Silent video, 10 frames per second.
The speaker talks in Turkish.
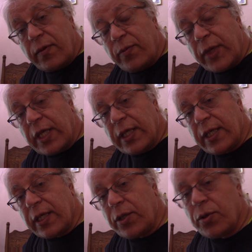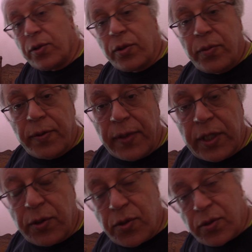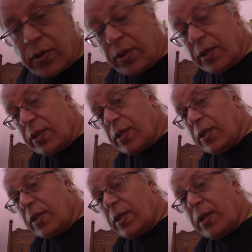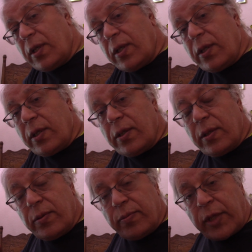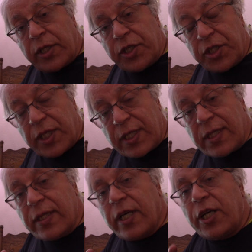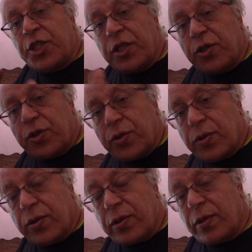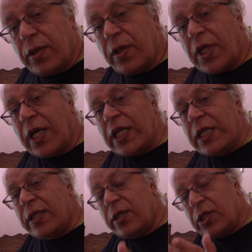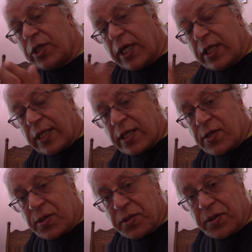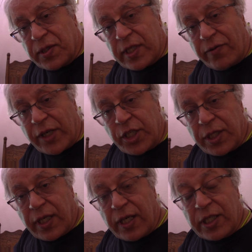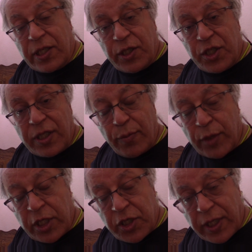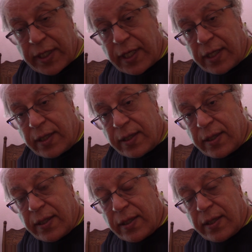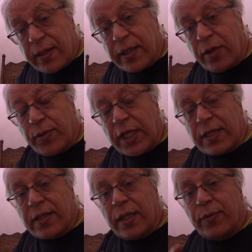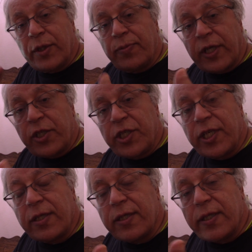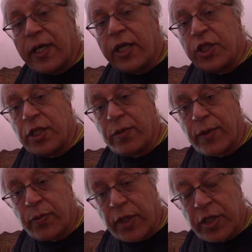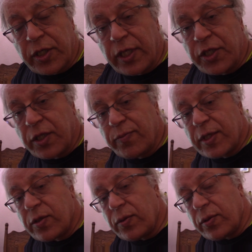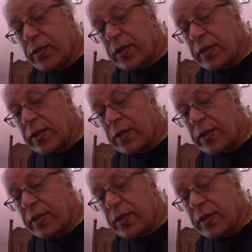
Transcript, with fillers: Mekke'ye geri dönüyor. Bir bakıyorsun barış içerisinde açılış oluyor. Öyle şeyde savaşla, kılıçla, mılıçla değil. Tam tersine bir barış içerisinde açılma, barışın açılması oluyor.